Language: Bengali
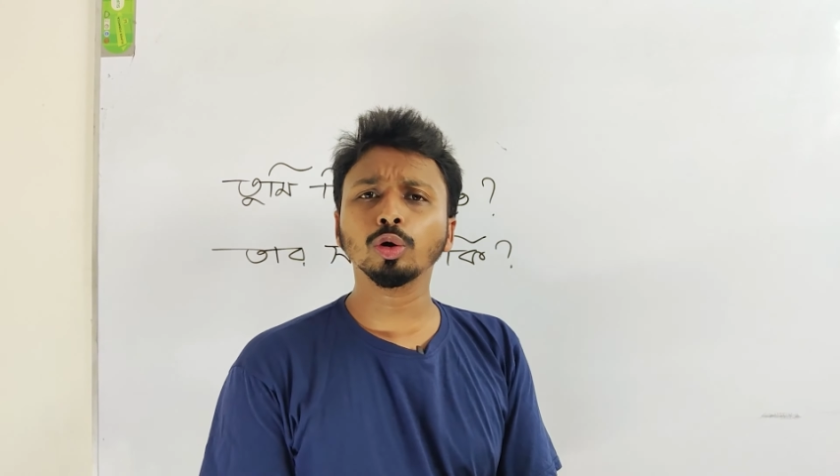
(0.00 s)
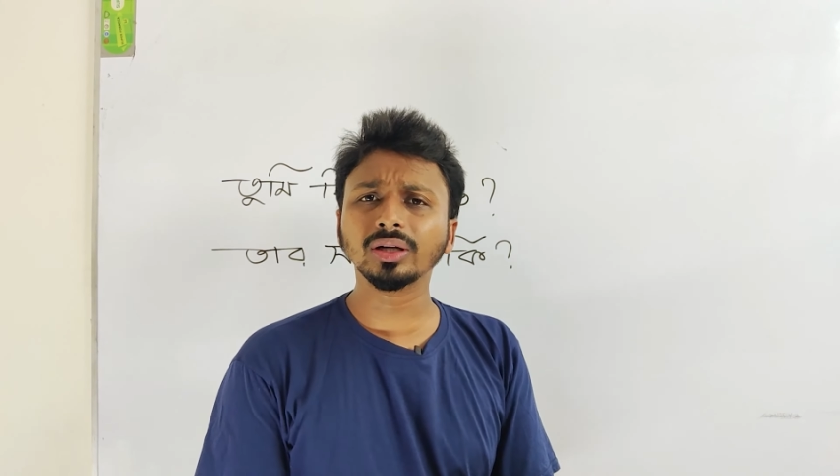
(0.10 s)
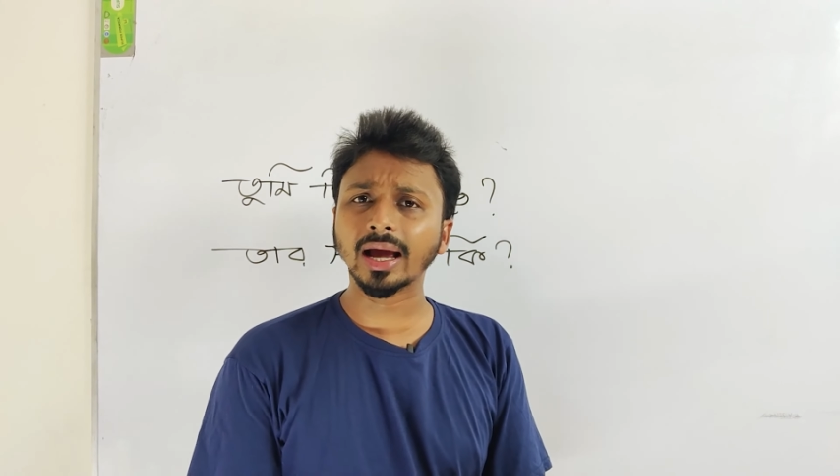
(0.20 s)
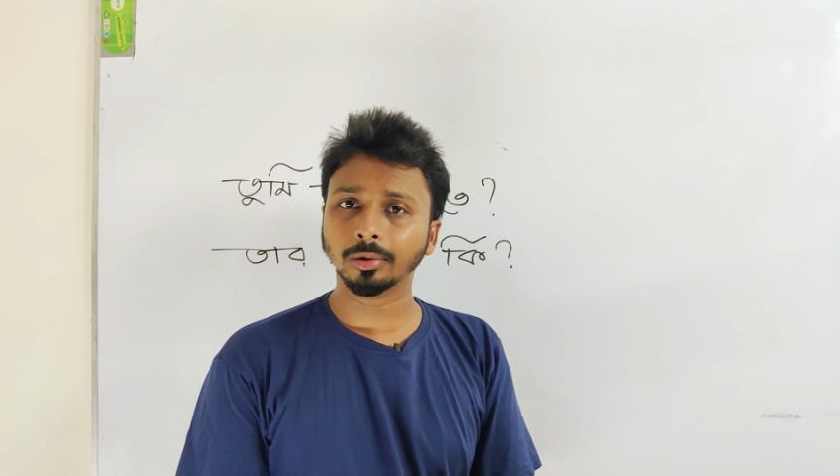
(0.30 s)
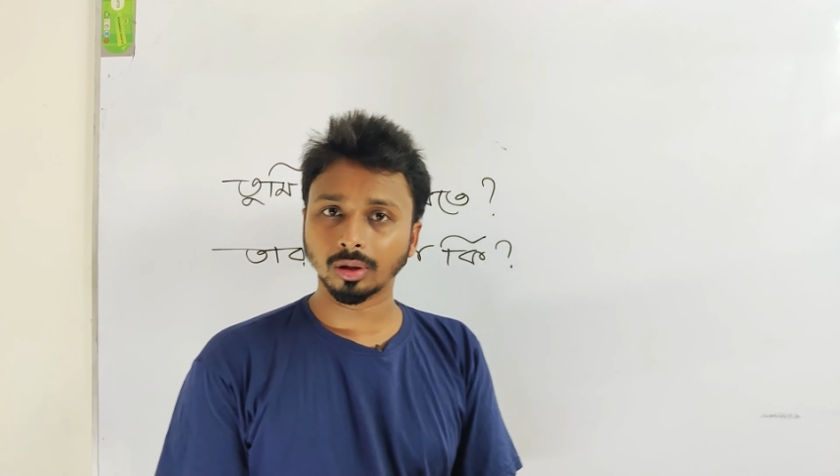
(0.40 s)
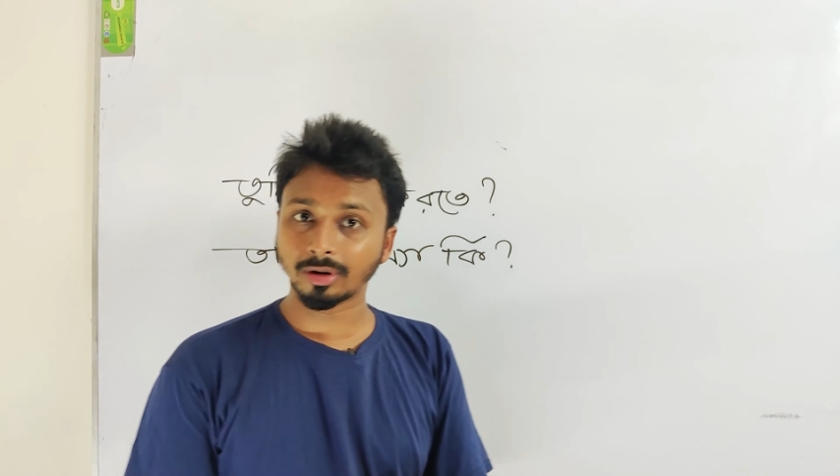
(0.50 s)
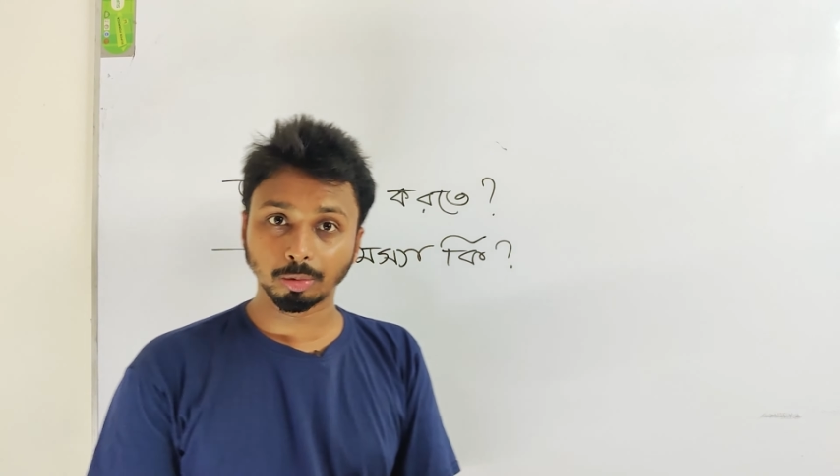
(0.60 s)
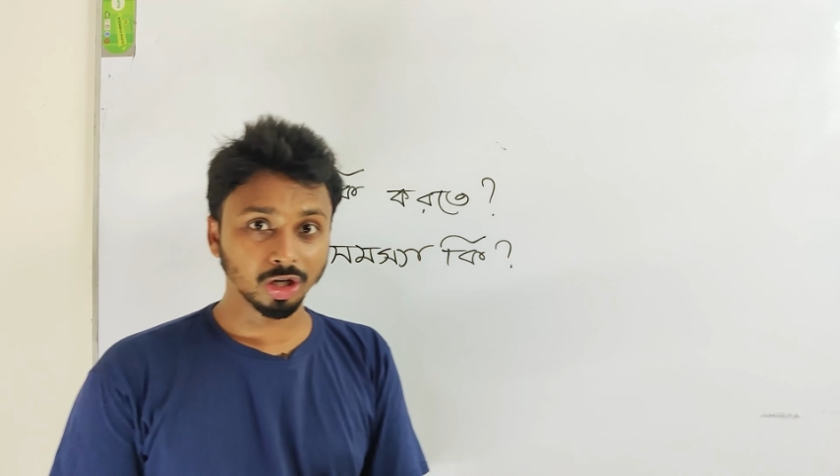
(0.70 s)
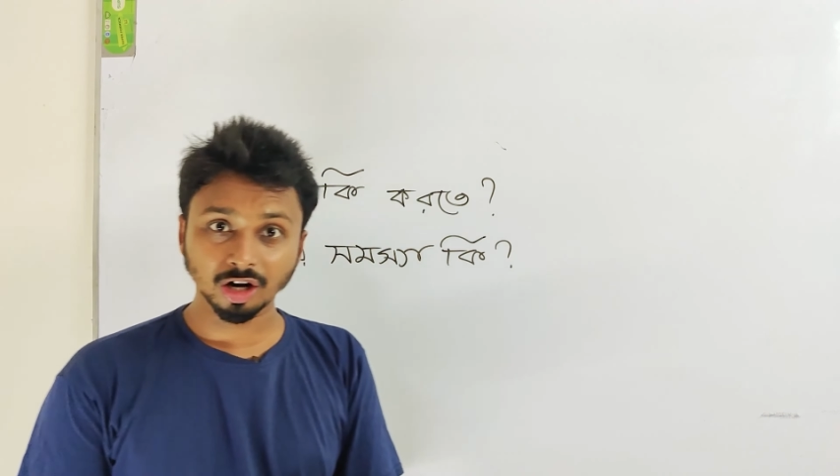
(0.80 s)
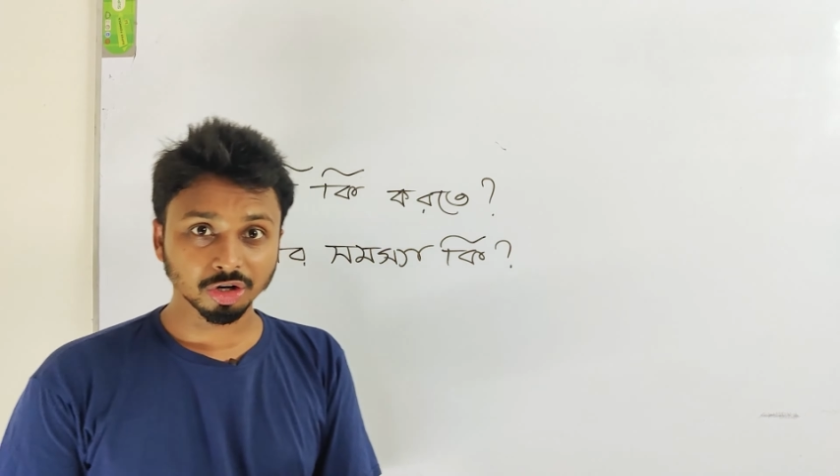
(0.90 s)
কেন আমরা বলি
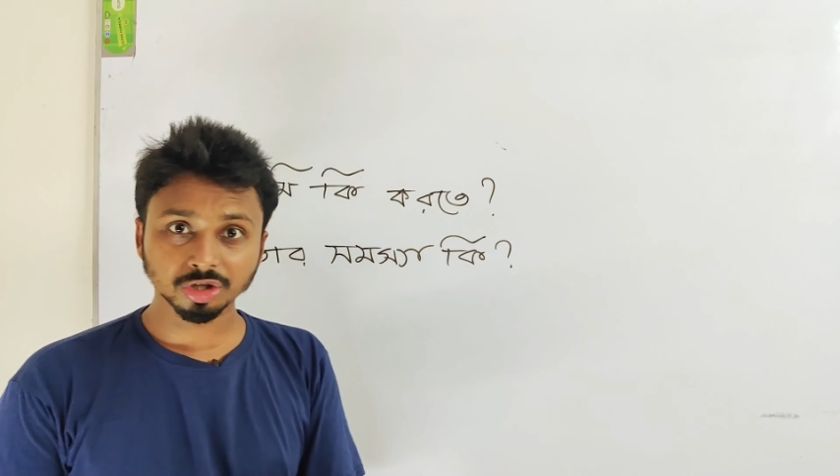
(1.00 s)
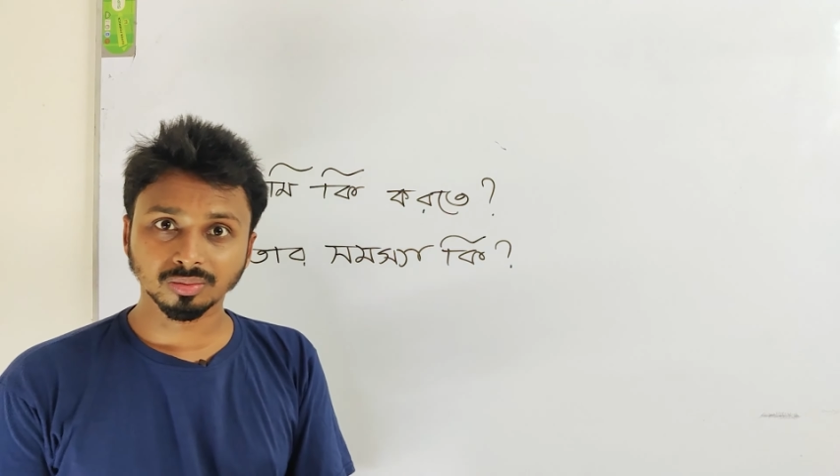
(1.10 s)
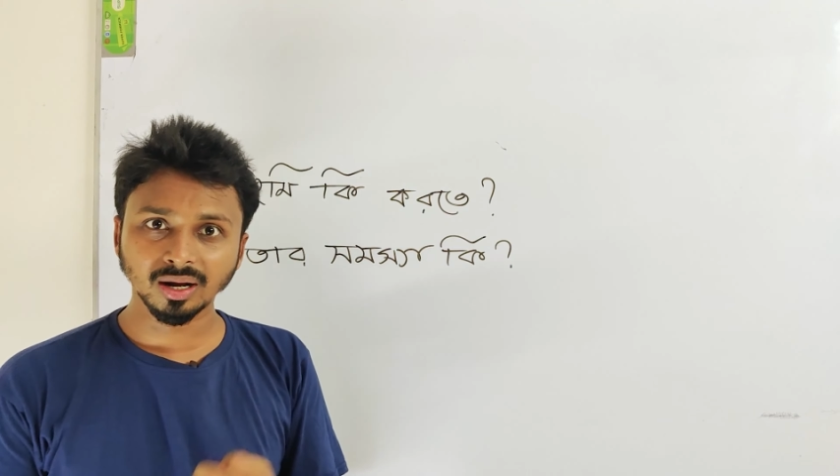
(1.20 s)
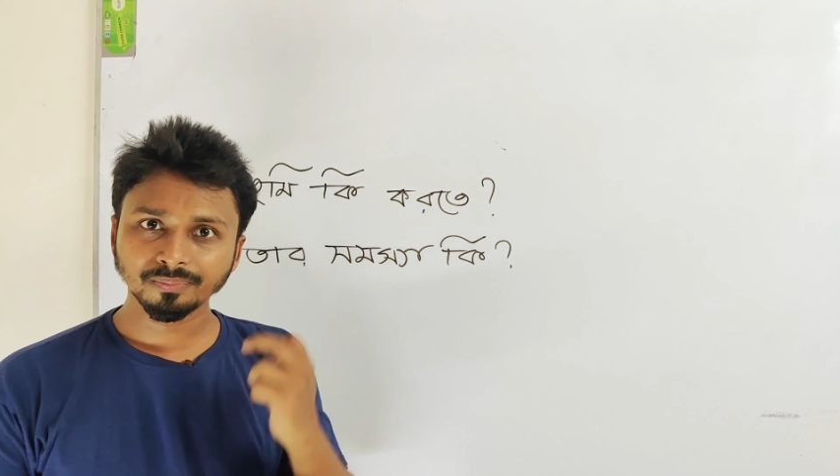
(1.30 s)
না অনেক সময়